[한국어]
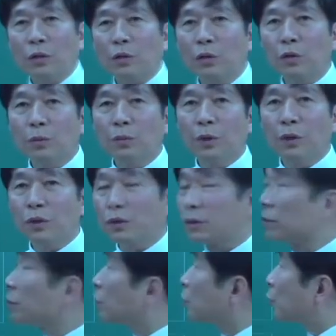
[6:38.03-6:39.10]
그 면허
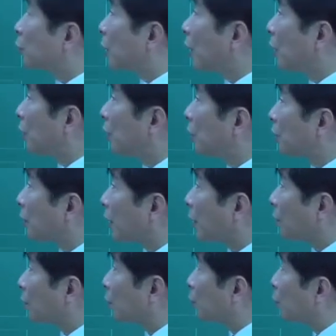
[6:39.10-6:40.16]
취득하려는
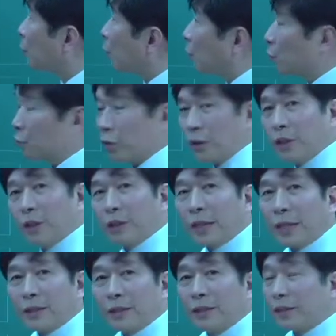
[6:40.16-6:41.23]
사람들도 우리 이
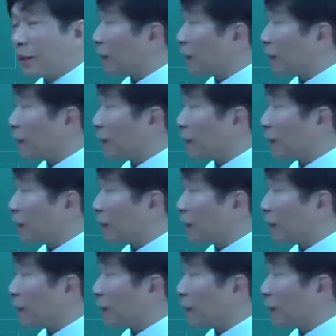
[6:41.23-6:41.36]
같은